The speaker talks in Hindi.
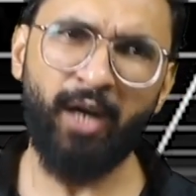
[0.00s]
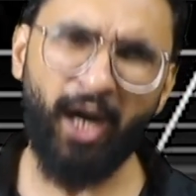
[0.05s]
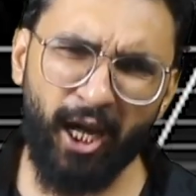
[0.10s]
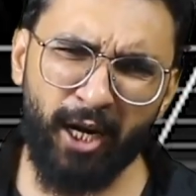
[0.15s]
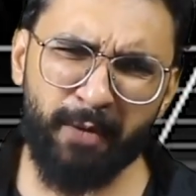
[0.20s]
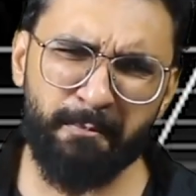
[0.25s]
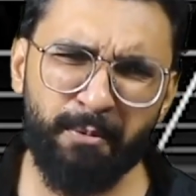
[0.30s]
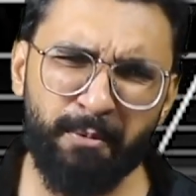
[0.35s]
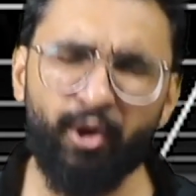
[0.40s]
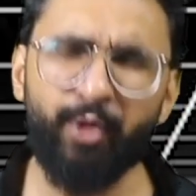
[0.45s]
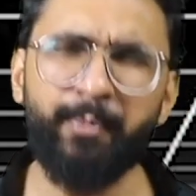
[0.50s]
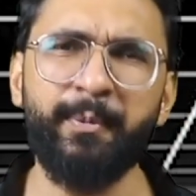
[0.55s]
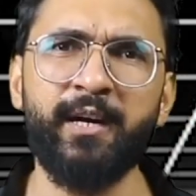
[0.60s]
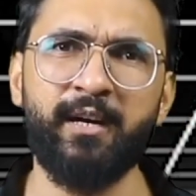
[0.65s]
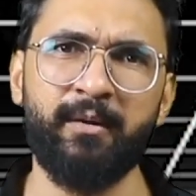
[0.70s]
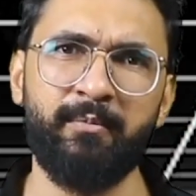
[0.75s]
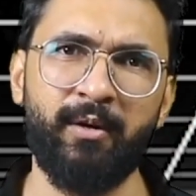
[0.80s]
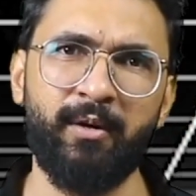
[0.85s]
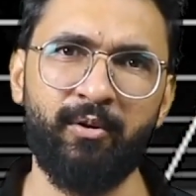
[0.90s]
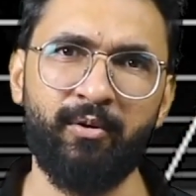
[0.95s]
अरबों रुपये
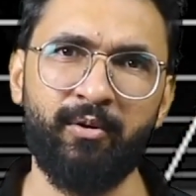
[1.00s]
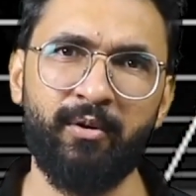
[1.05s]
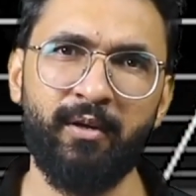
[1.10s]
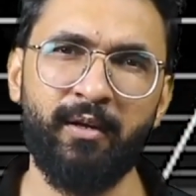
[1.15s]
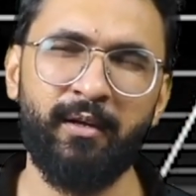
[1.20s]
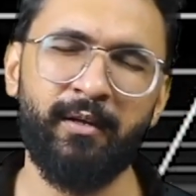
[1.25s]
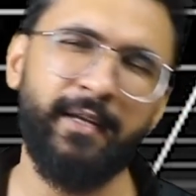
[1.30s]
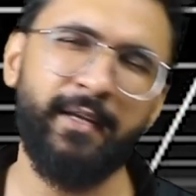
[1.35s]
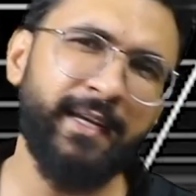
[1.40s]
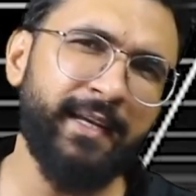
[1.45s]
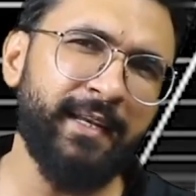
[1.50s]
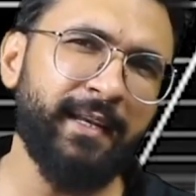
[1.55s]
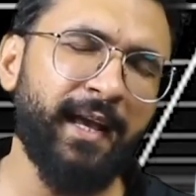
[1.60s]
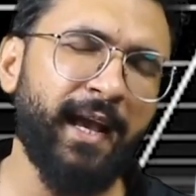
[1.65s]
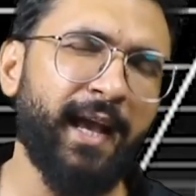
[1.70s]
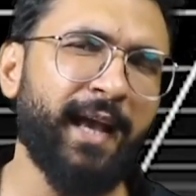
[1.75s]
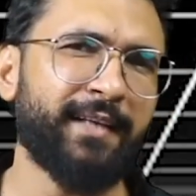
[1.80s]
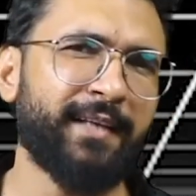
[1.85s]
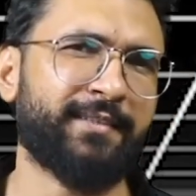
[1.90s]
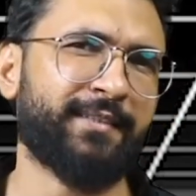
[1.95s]
कमाओ लेकिन
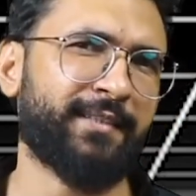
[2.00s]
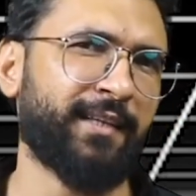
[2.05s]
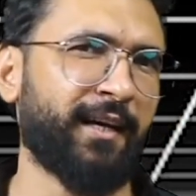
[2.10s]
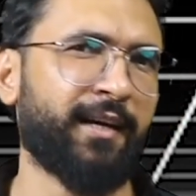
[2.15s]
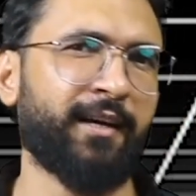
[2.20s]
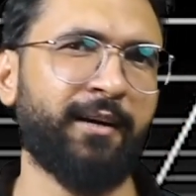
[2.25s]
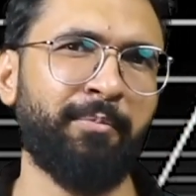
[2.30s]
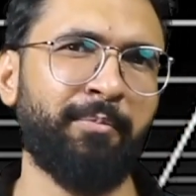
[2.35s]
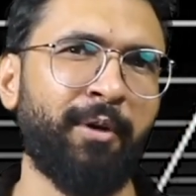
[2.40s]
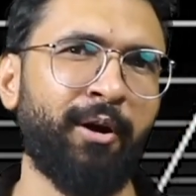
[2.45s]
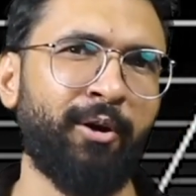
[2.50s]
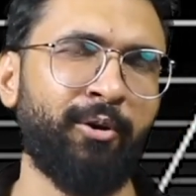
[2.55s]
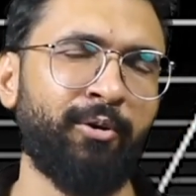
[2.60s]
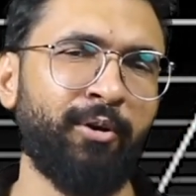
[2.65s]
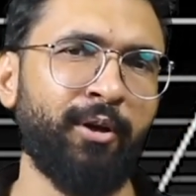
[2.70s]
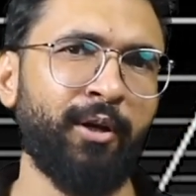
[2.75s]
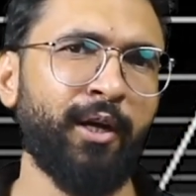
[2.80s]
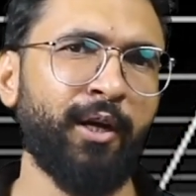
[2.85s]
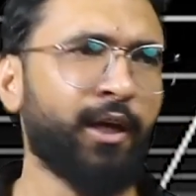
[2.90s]
ऐसे कमाओ